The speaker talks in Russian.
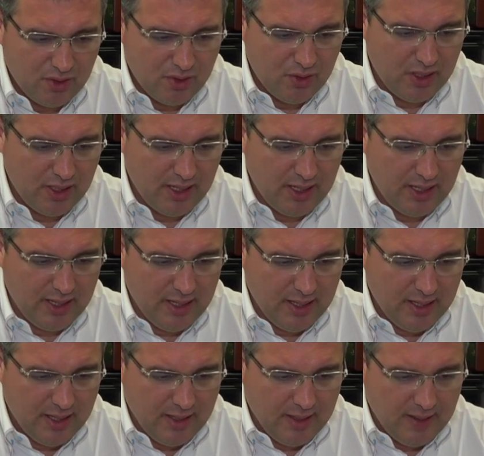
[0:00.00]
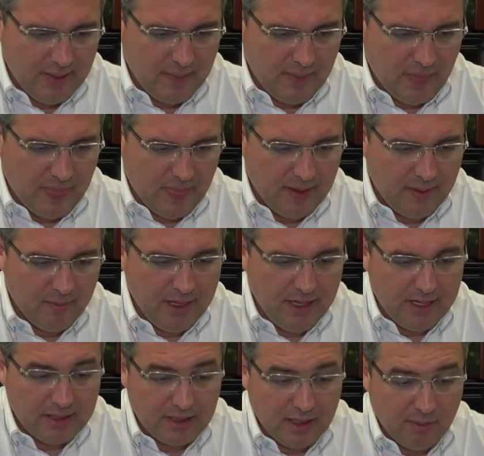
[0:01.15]
Санжирей,
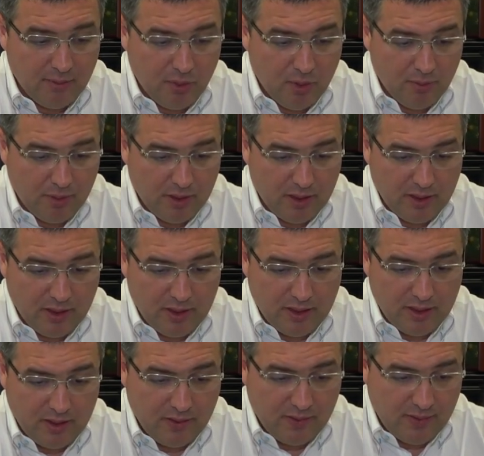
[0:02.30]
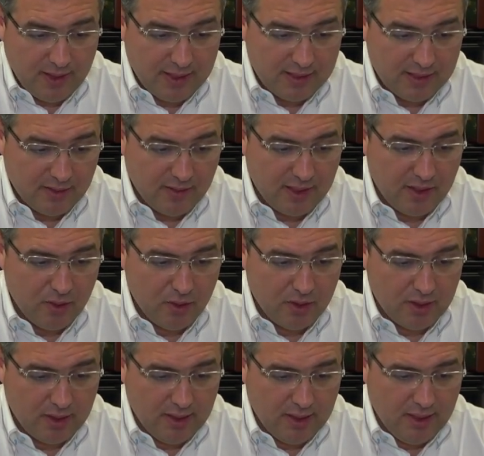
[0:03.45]
мэрия села Помпа Фалежского
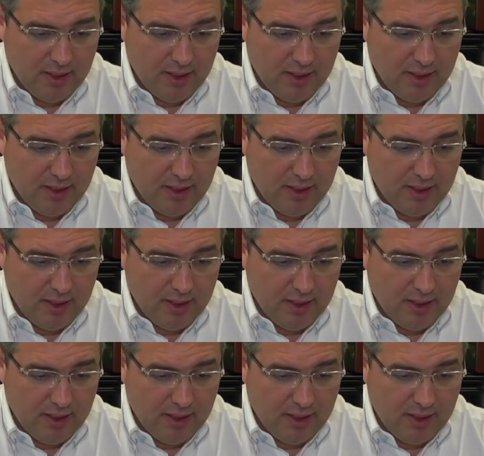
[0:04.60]
района.